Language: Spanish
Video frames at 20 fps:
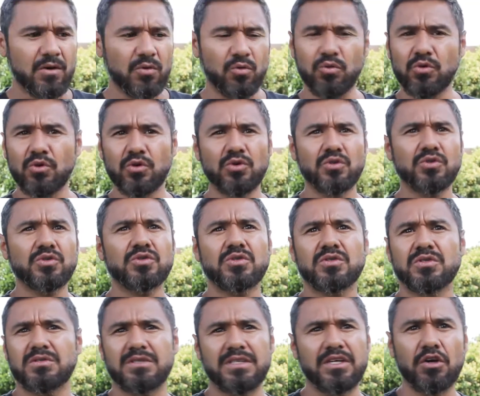unos
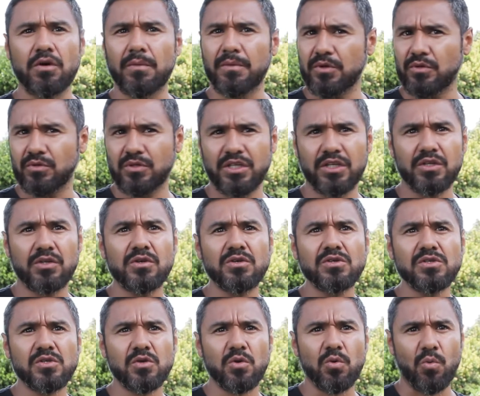5
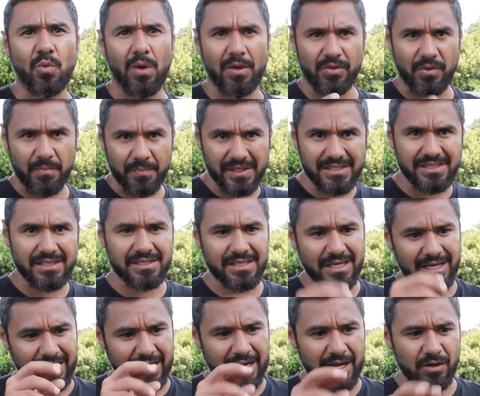minutitos. Cuando empieza a
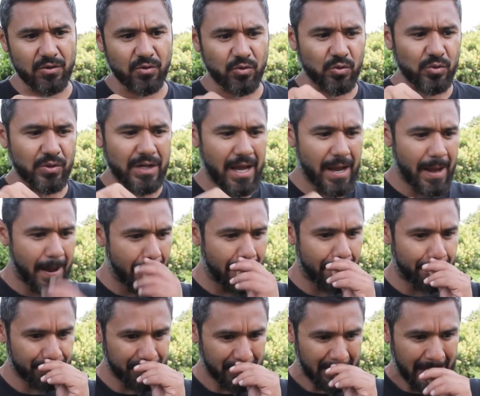sacar una,
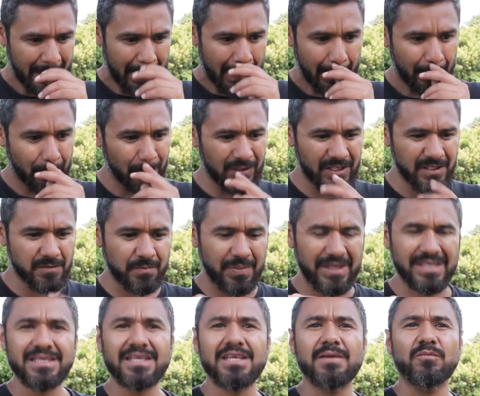una
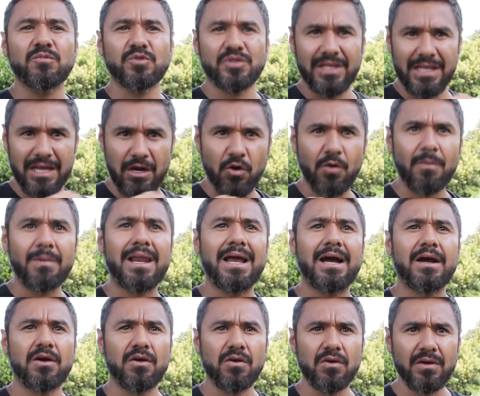especie de mucílago
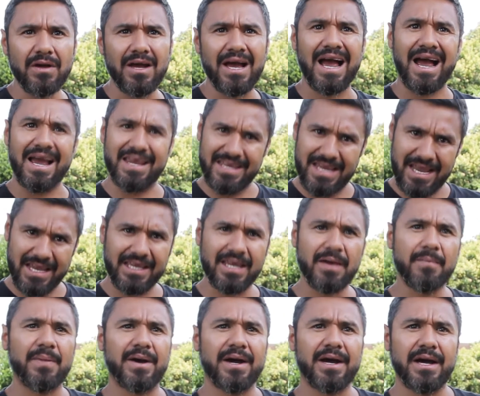blanco, ahí hay
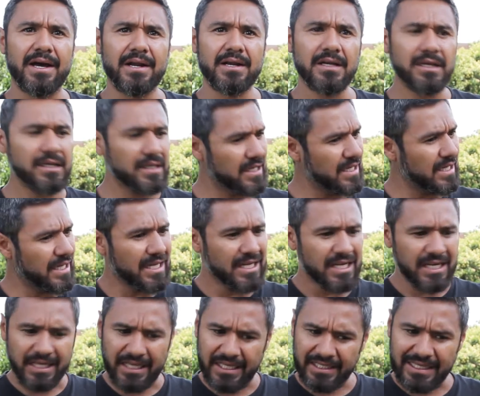que apagarle,
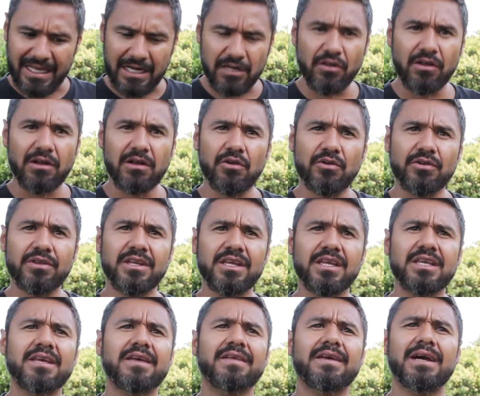quitarlo de la
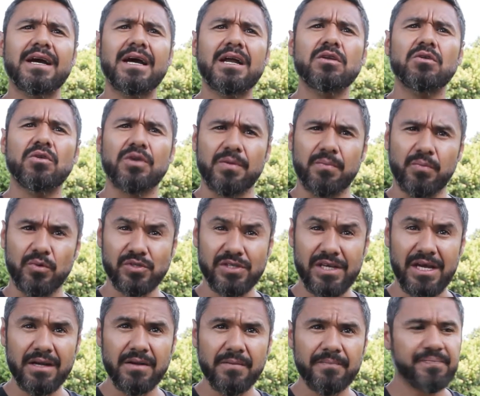hornilla, dejarlo
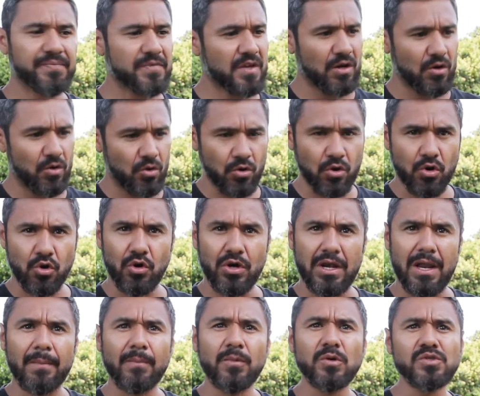reposar, lo
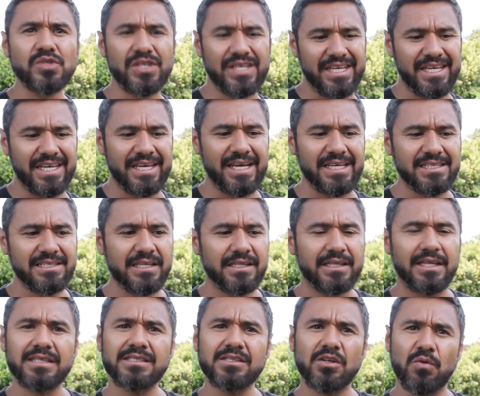colamos y ese
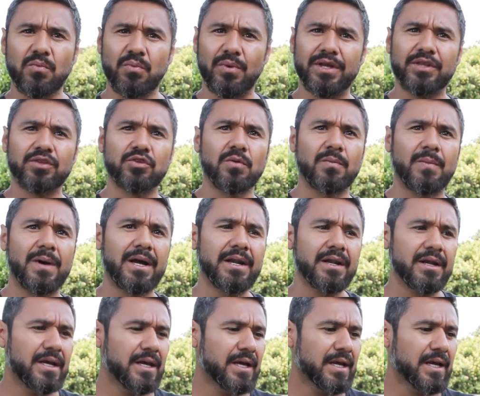té se lo pueden tomar.